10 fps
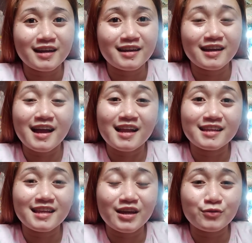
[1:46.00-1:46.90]
Nga,
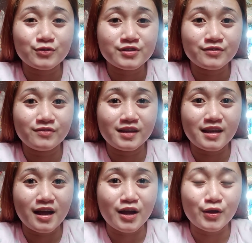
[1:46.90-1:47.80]
nagalit nga itong si
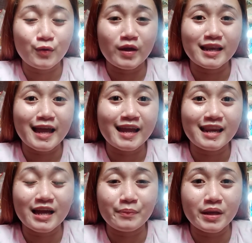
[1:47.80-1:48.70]
Vina kay Ruel
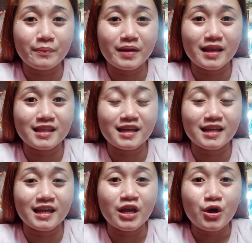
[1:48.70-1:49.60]
dahil nga pinipilit
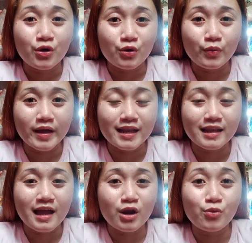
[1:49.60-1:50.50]
nga ni
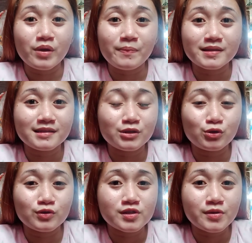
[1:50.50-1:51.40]
Ruel na lumipat na
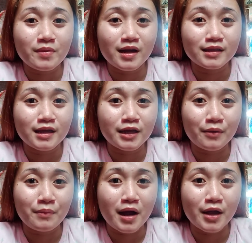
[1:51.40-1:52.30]
doon sa maganda
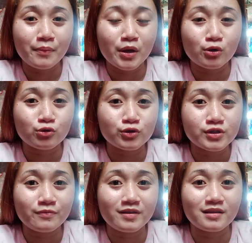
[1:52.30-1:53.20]
niyang bahay pero
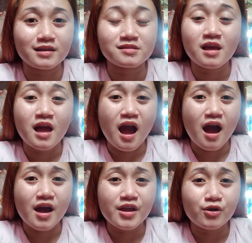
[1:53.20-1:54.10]
itong si Vina is
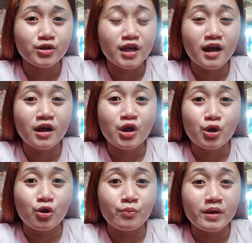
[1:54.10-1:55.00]
ayaw niyang
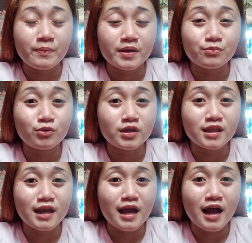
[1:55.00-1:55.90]
lumipat.
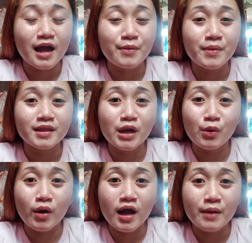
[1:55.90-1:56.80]
Buti na lang ay may
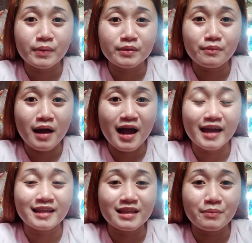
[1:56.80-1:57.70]
dalawang
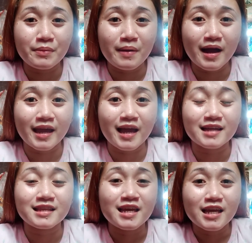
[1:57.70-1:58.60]
kapitbahay na babae
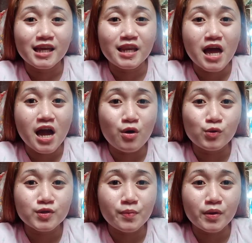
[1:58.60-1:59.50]
at
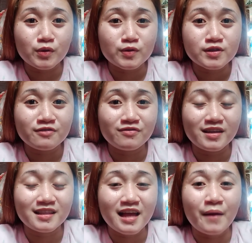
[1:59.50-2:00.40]
kinakausap itong si
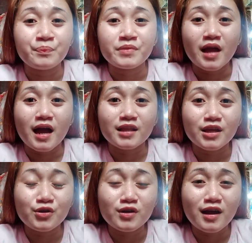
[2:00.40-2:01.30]
Vina.
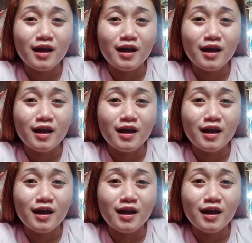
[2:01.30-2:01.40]
At ayun